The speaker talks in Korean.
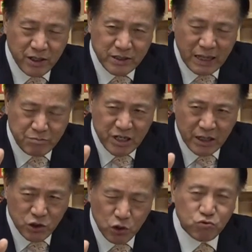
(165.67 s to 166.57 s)
그게
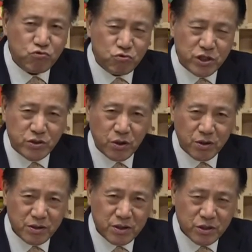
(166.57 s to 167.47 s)
3장 천구훈이죠.
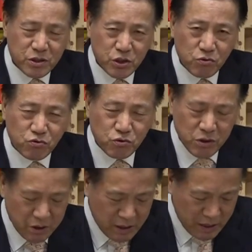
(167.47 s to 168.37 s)

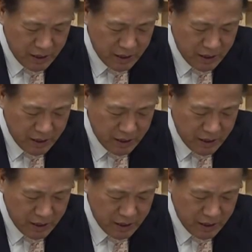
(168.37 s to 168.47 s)
천궁